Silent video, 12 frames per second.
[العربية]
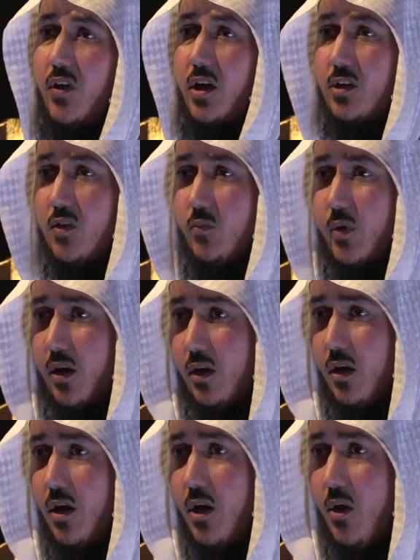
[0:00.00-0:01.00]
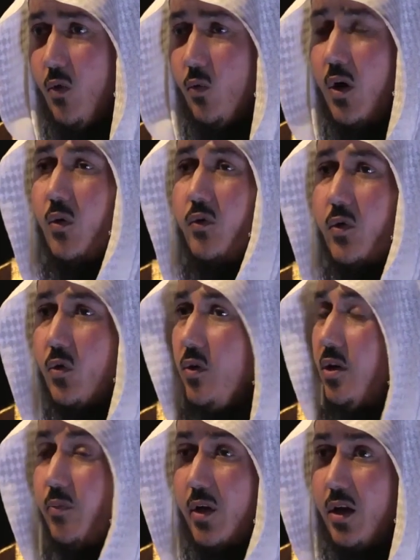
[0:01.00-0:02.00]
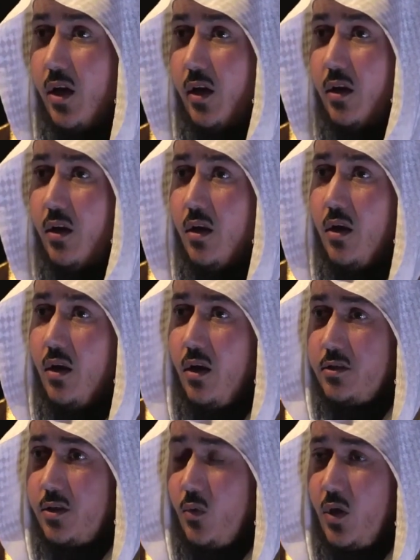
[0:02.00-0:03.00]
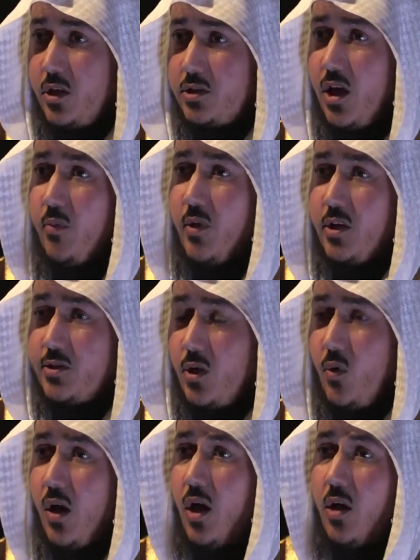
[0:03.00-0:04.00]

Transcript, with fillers: فقط في البر وهو في كل مكان سواء جامعة سواء